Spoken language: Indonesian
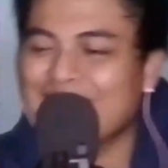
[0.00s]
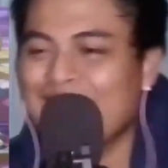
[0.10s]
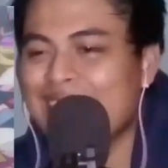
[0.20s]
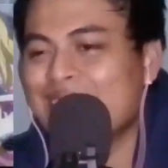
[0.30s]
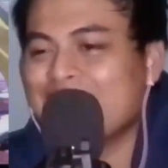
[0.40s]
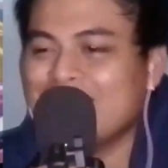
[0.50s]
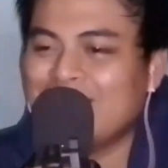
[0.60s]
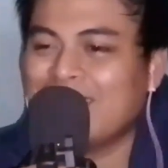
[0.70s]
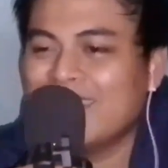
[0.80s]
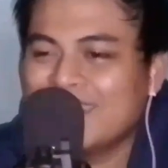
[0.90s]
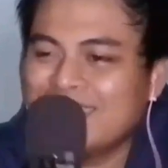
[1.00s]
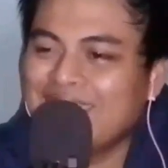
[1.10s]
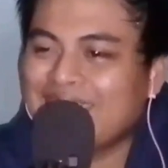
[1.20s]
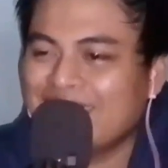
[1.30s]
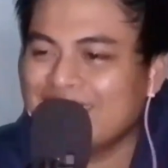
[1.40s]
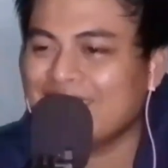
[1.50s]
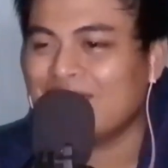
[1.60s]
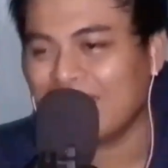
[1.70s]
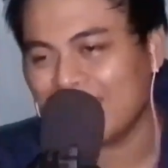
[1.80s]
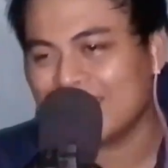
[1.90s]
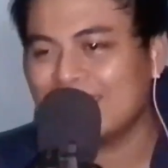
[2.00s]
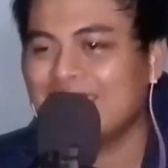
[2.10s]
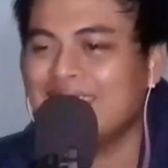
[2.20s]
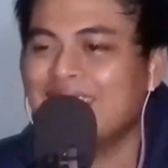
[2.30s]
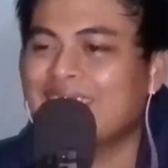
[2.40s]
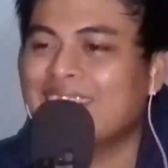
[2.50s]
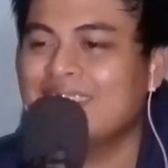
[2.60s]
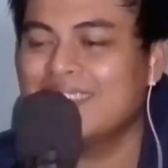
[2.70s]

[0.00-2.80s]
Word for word: waifu coy dari Gintama anjir